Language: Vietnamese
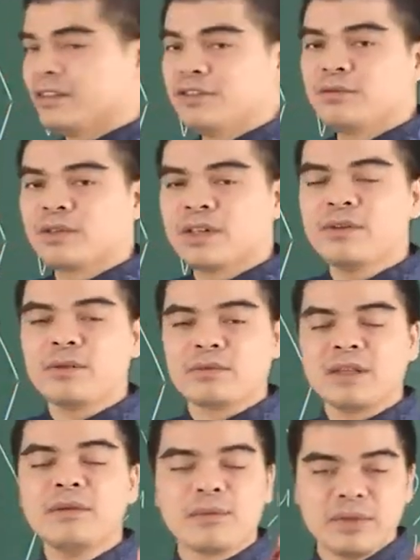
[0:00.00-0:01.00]
sử dụng cái
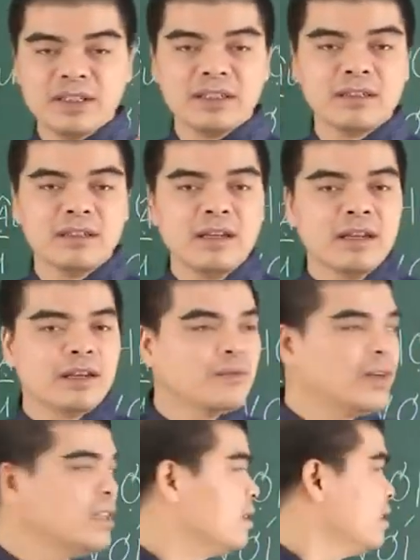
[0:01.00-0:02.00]
vòng tăng hợp quý nhân.
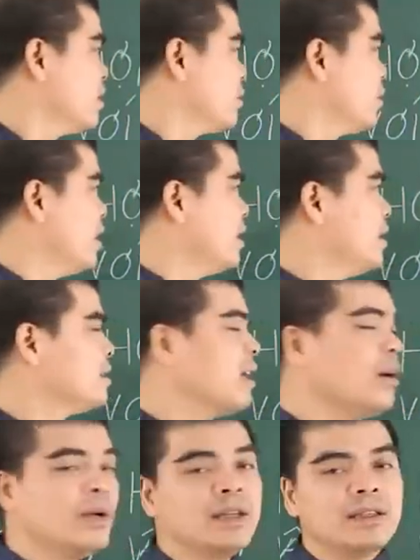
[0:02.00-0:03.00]
Với những người tuổi
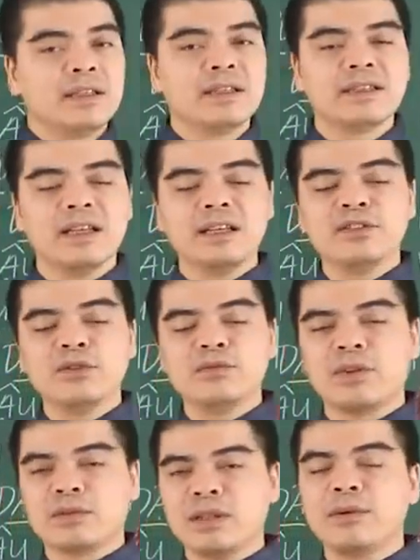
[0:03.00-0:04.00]
dậu ấy thì sẽ dùng
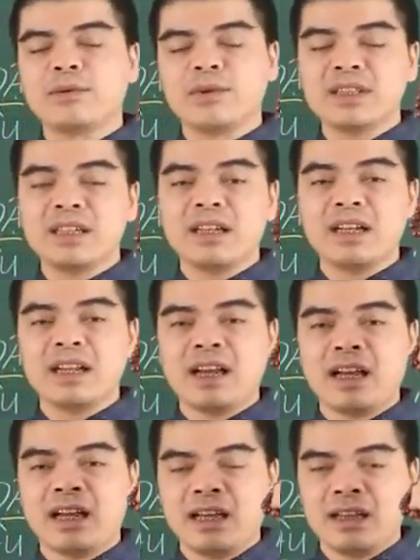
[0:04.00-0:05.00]
vòng tăng hợp quý nhân
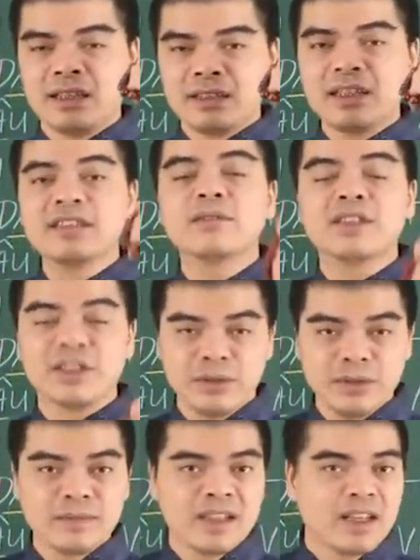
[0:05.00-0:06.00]
là tị dậu
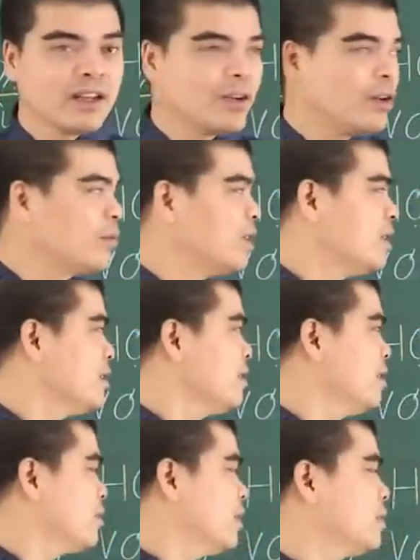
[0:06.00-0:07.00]
xỉu còn với những
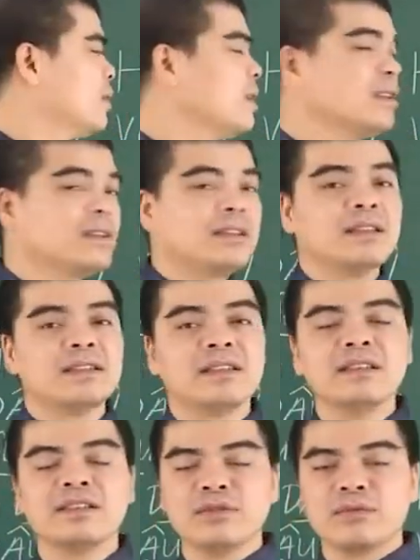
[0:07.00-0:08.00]
người tuổi tuất thì
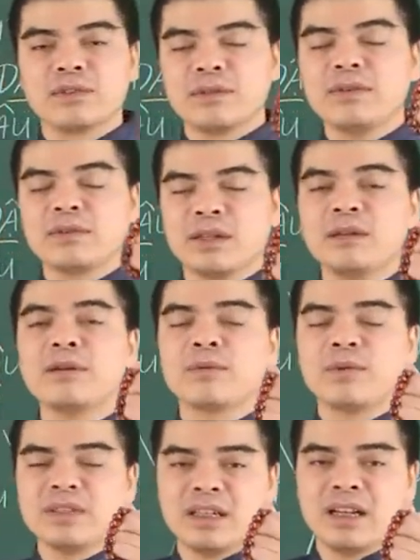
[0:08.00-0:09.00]
sẽ sử dụng cái vòng tam hợp
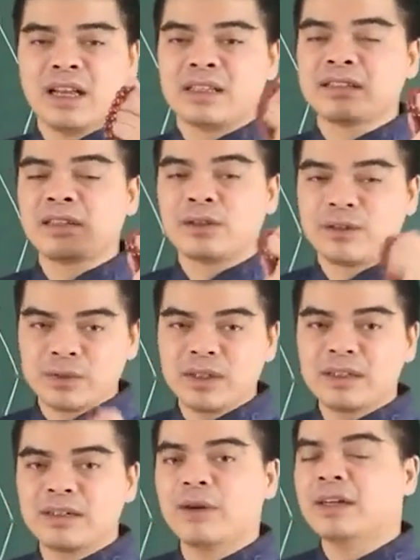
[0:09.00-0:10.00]
quý nhân là dần ngọ
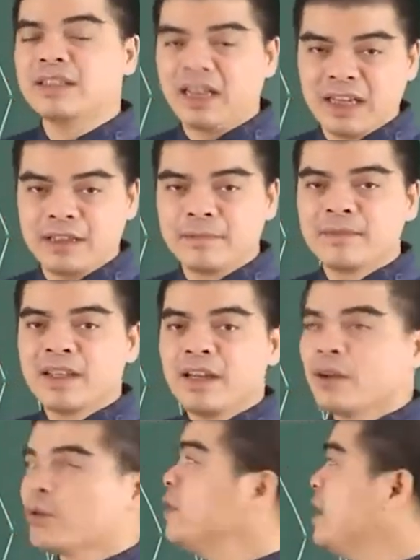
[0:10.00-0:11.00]
tuất để hóa giải.
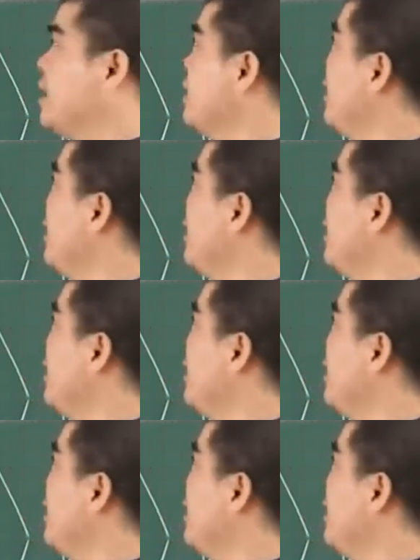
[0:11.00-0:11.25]
Quý vị hãy